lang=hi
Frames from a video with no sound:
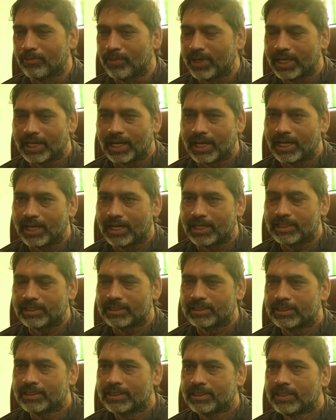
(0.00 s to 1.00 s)
मेरा
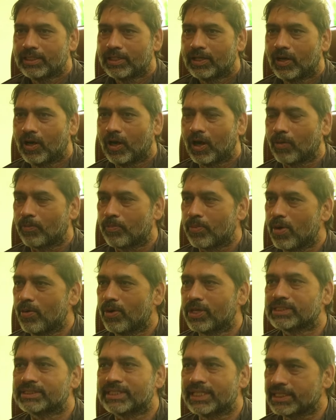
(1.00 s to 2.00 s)
और
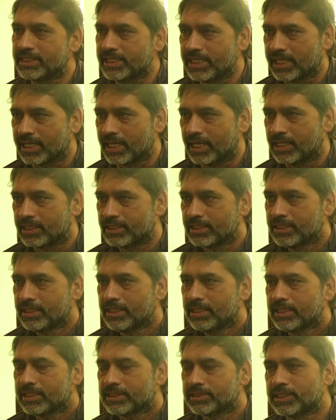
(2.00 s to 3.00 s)
पवन सिंह जी का
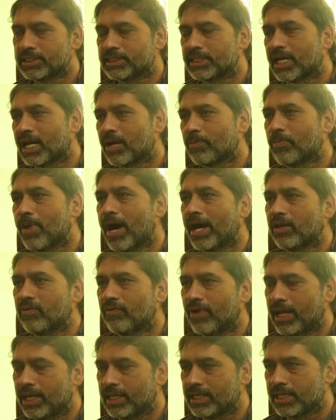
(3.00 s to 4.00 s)
जितना
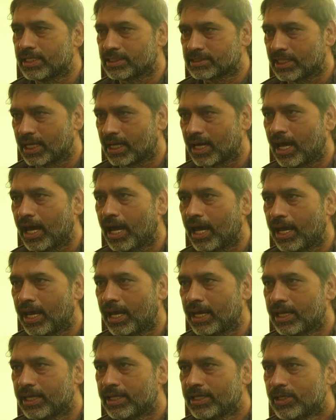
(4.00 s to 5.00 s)
पारिवारिक रिश्ता रहा
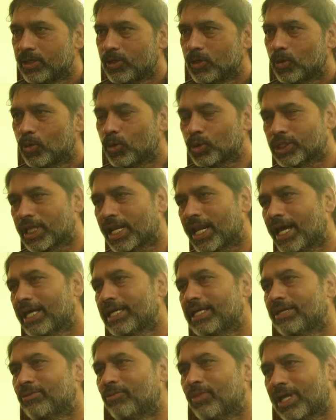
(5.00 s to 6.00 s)
है उतना
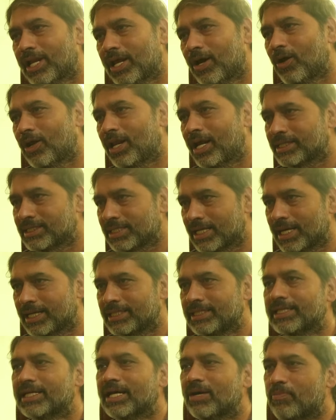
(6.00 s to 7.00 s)
ही मेरा और अक्षरा
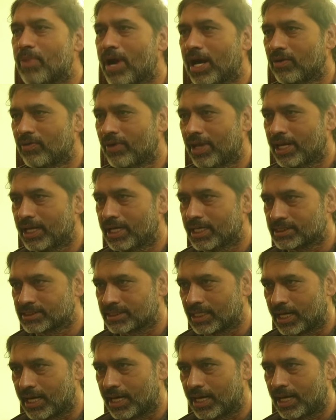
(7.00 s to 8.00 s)
जी का पारिवारिक
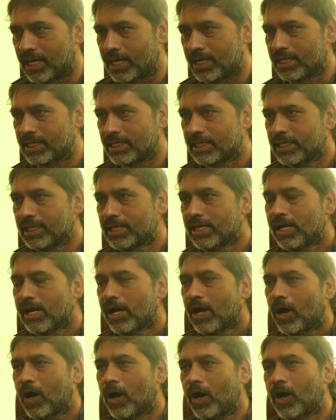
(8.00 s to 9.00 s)
रिश्ता रहा
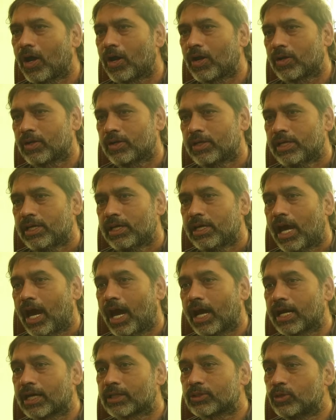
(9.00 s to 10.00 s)
है और
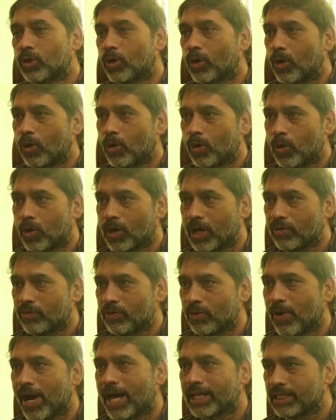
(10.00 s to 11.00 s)
अगर दो लोगों का
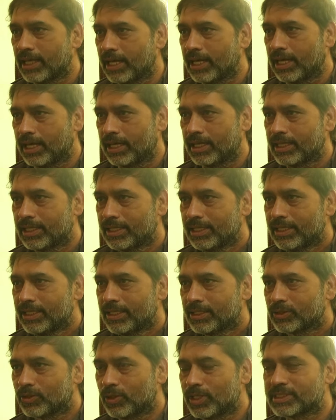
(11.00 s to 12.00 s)
विवाद है
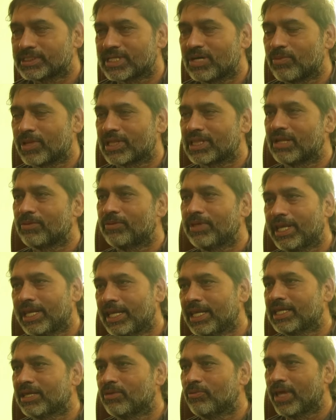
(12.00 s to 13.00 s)
तो इसका मतलब ये
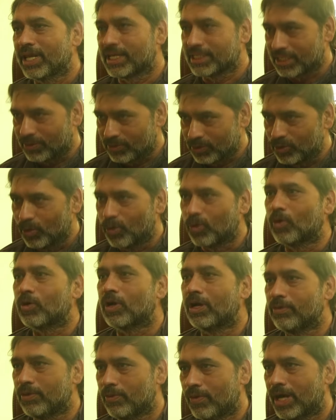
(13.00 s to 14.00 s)
नहीं कि मेरे से भी दोनों
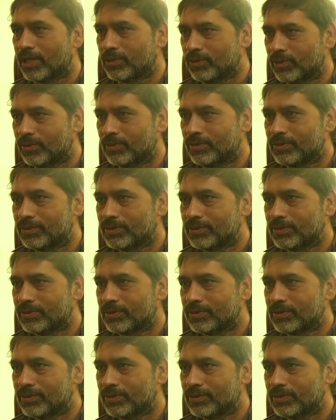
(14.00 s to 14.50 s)
का विवाद हो